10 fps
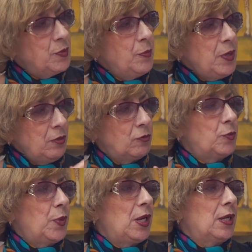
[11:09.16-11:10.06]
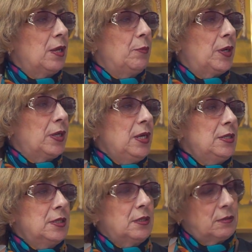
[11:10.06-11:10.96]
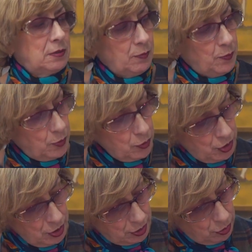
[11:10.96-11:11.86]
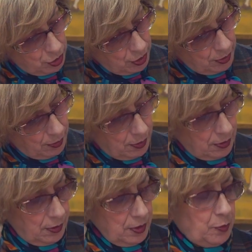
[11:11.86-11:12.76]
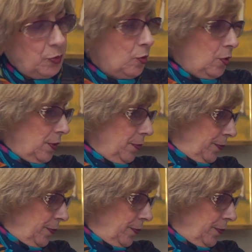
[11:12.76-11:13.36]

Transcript: не менее, вот беленький багетик получилось очень э, неплохо.